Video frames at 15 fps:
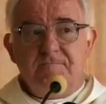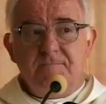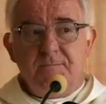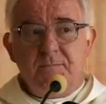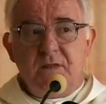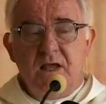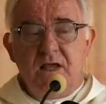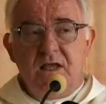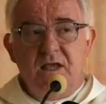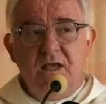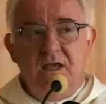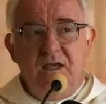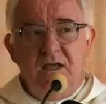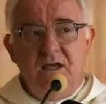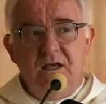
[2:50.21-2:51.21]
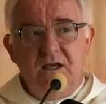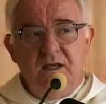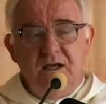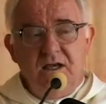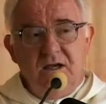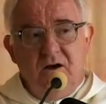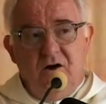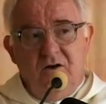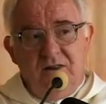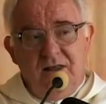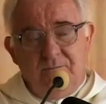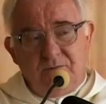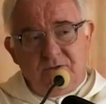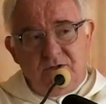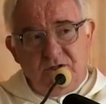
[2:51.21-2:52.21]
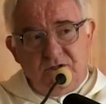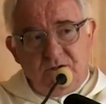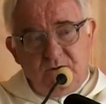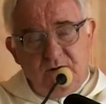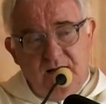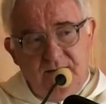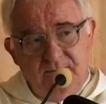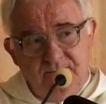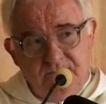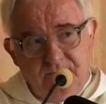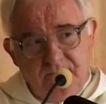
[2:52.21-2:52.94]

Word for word: mm, i ona przyszła